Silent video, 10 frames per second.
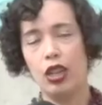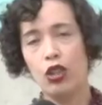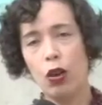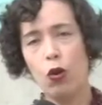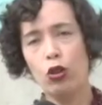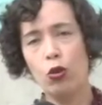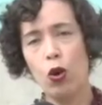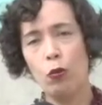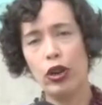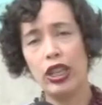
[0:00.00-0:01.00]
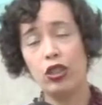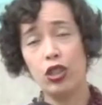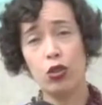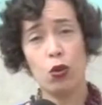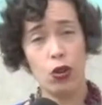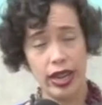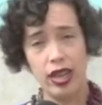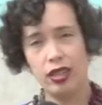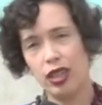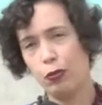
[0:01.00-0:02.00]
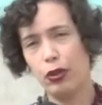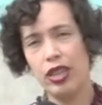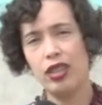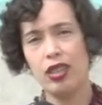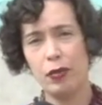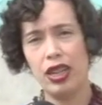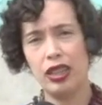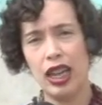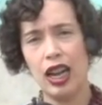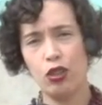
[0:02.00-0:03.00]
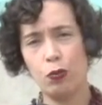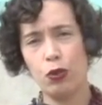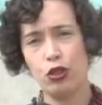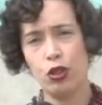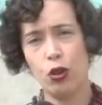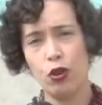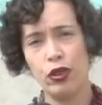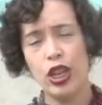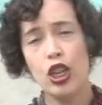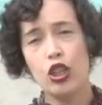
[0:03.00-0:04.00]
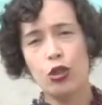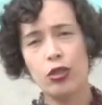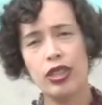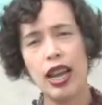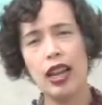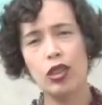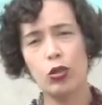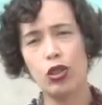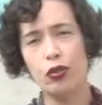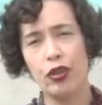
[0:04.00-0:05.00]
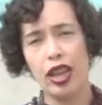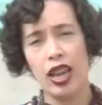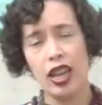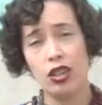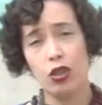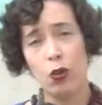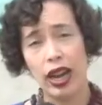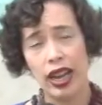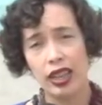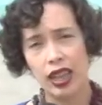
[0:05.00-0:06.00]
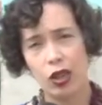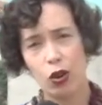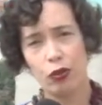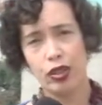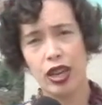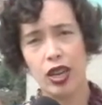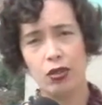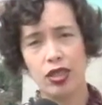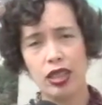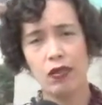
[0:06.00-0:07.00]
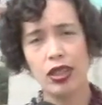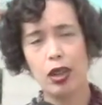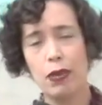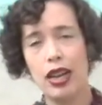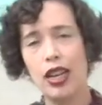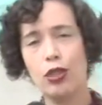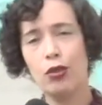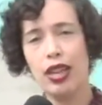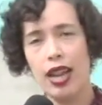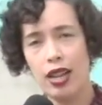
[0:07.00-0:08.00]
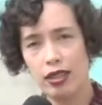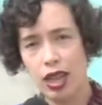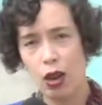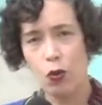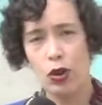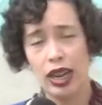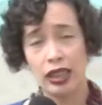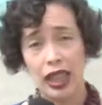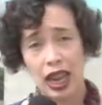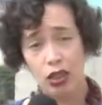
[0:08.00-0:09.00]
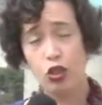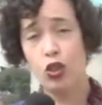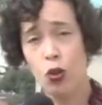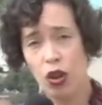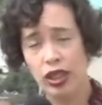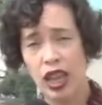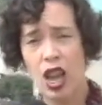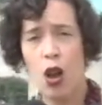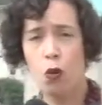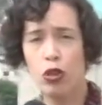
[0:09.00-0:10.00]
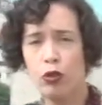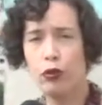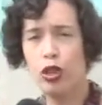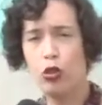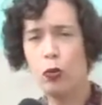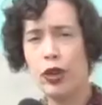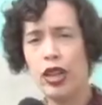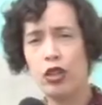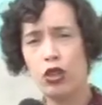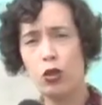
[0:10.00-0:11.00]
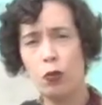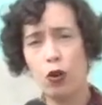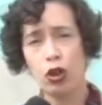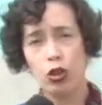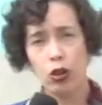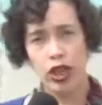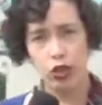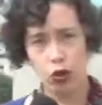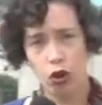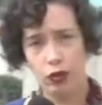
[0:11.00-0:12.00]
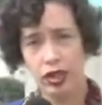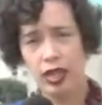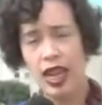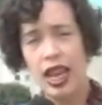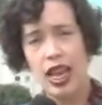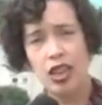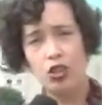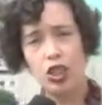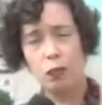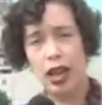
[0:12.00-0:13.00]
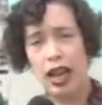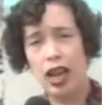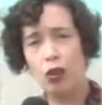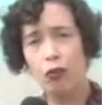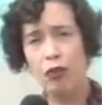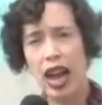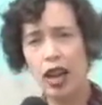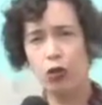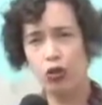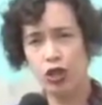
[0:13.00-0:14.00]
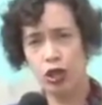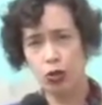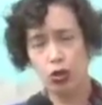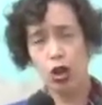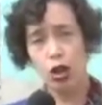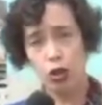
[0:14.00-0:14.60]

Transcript: De acordo com o um boletim de ocorrência da Polícia Militar de Ponte Nova, José Antônio Ferreira, de 49 anos, estava trabalhando nesta rua na tarde de ontem, quando foi surpreendido por dois jovens. Eles dispararam vários tiros.